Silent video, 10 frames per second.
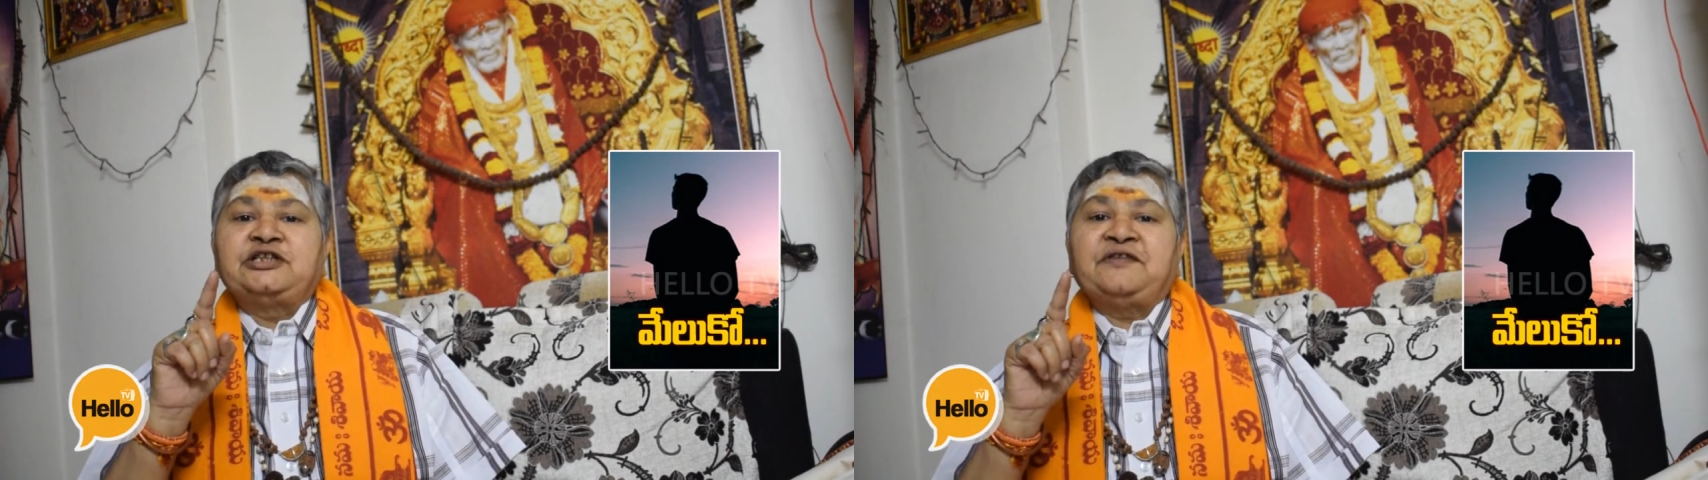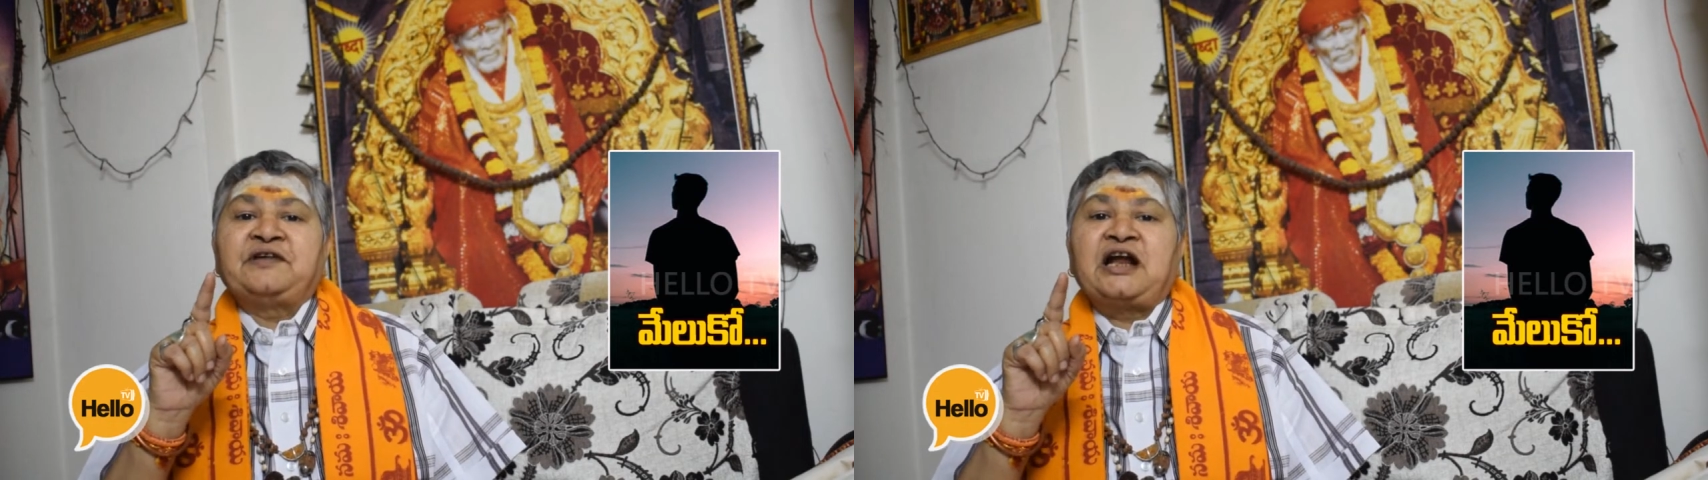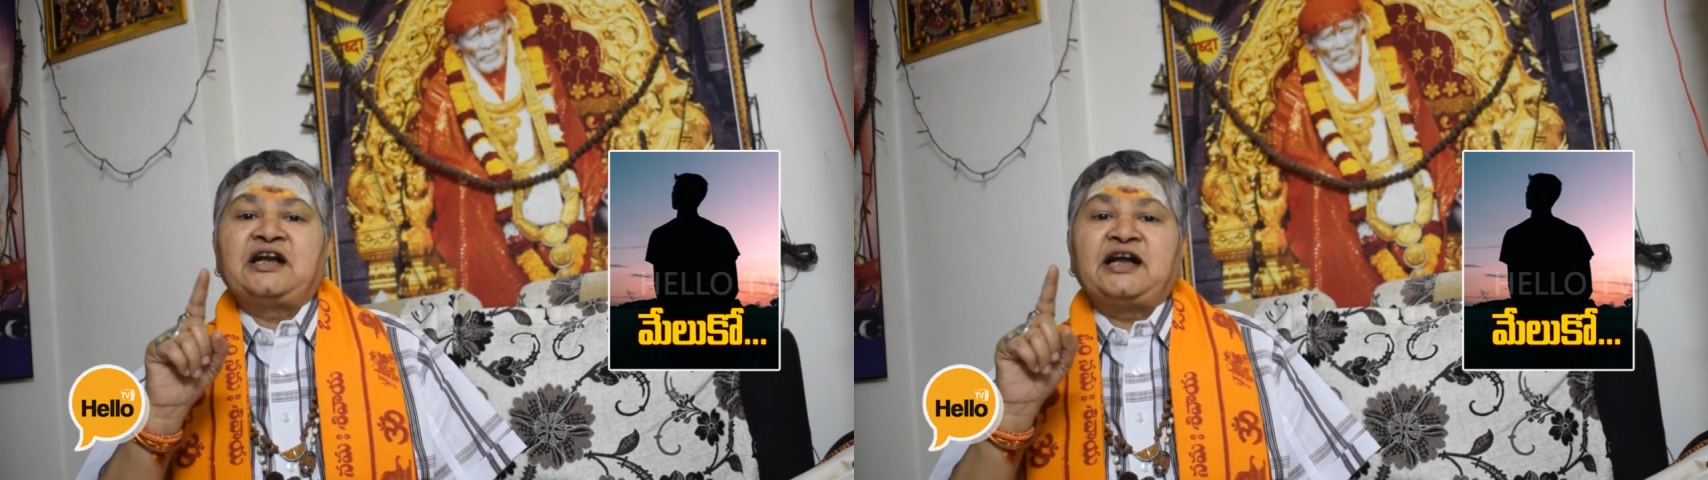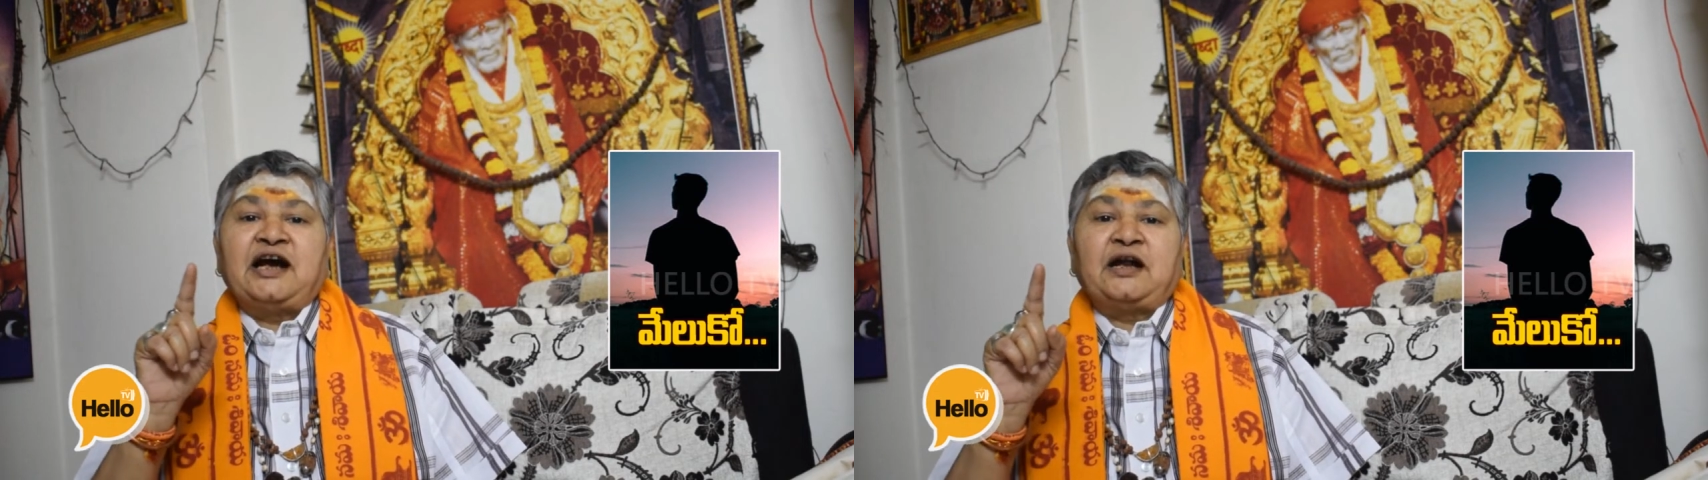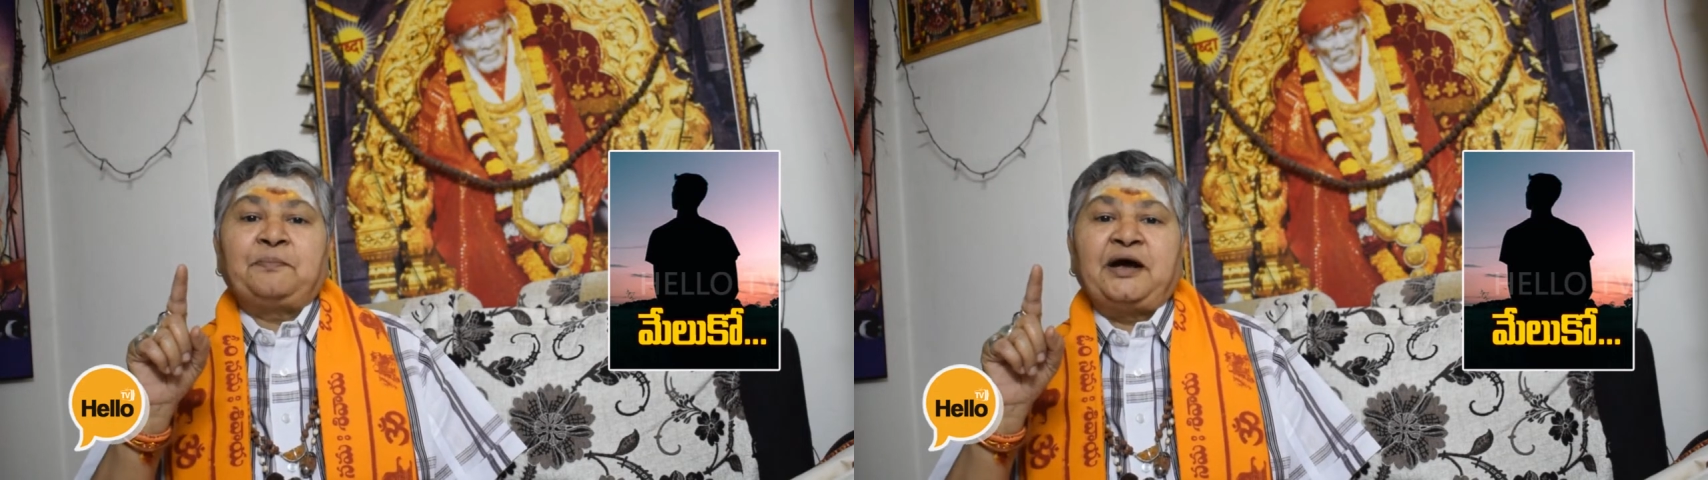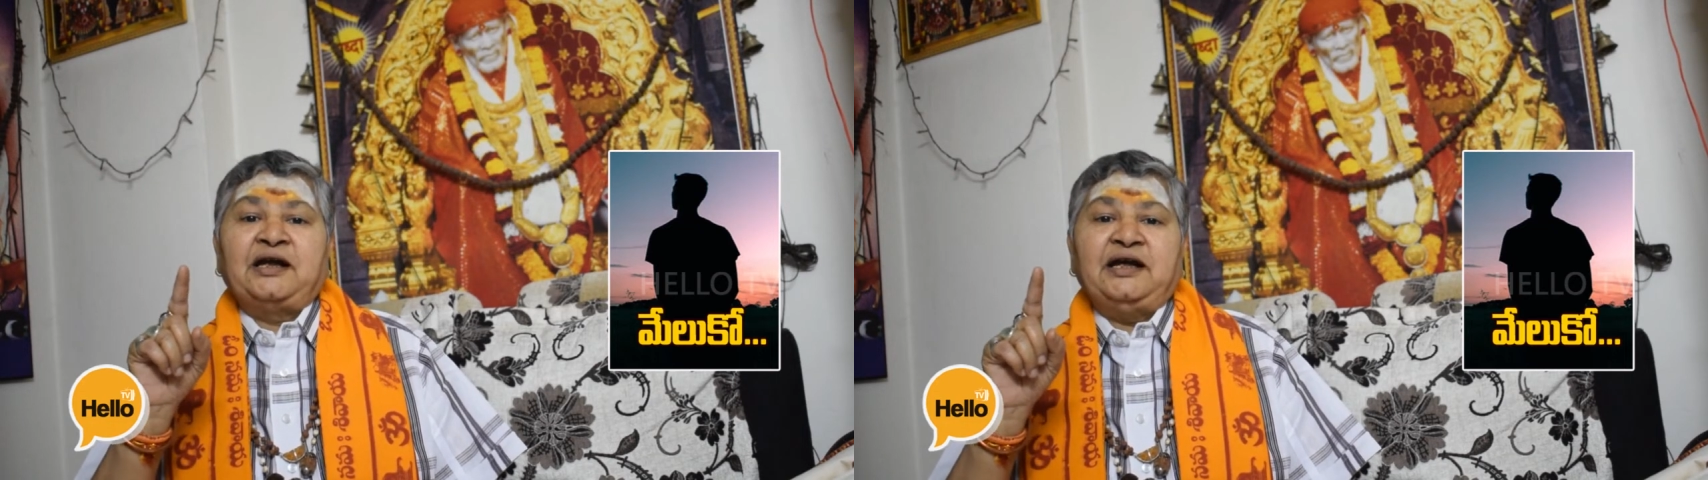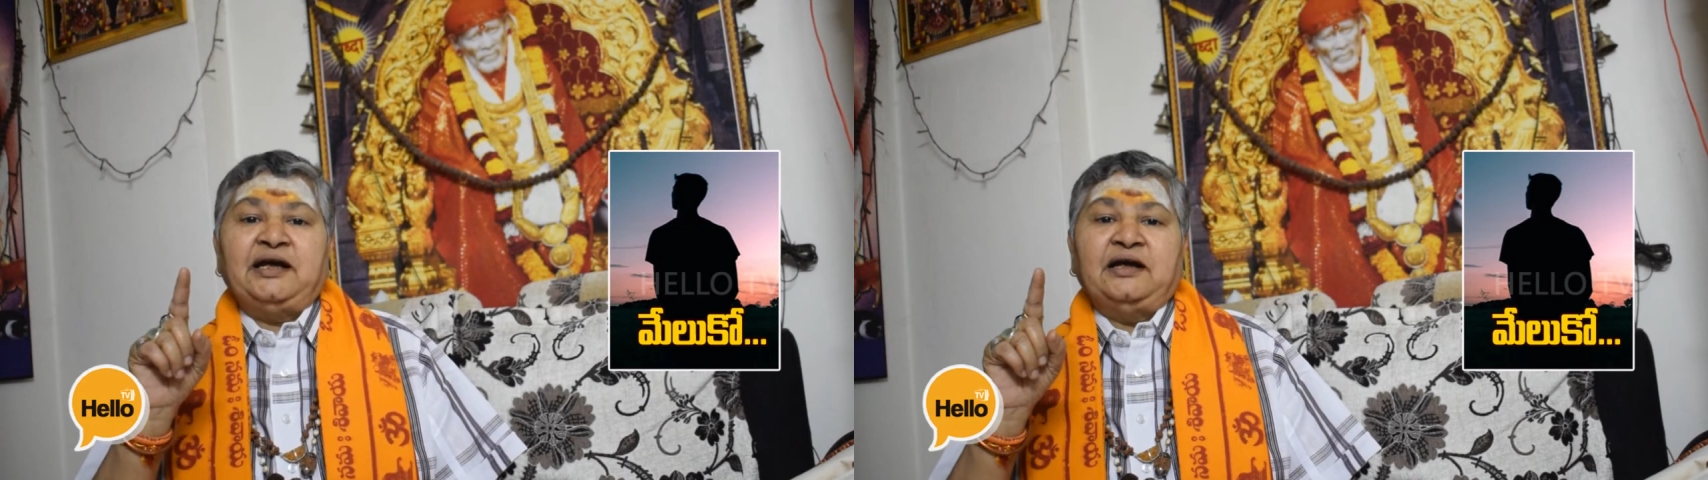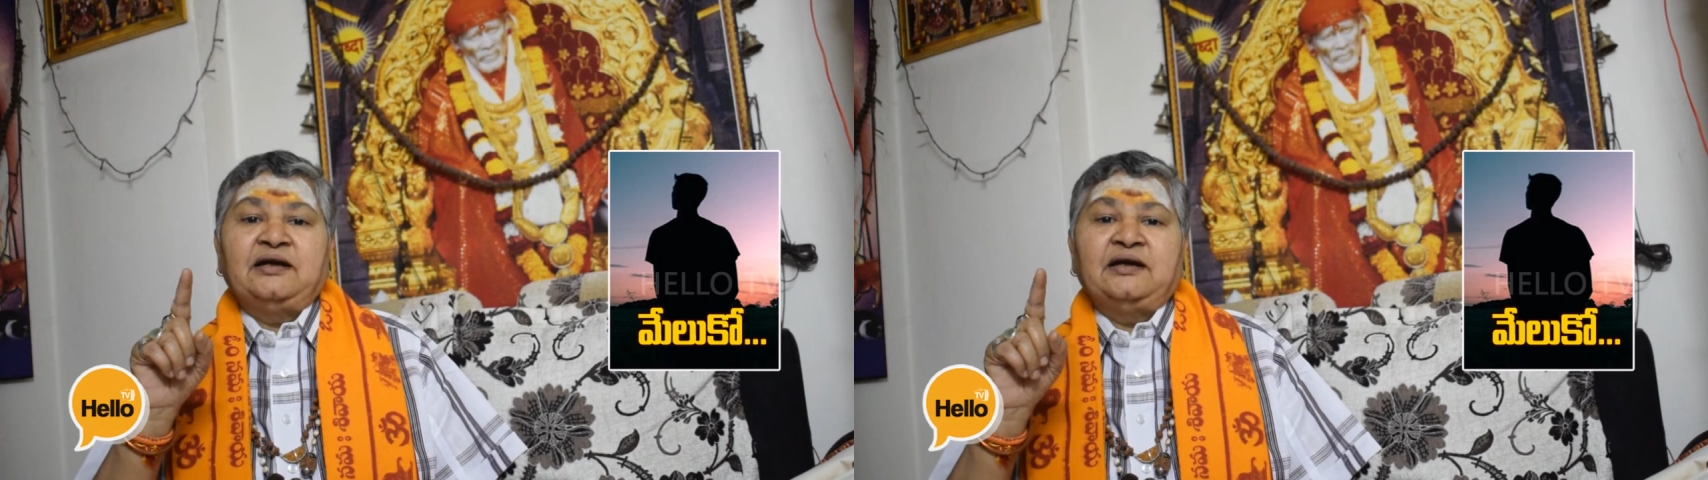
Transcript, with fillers: జీవనాన్ని గడపాలి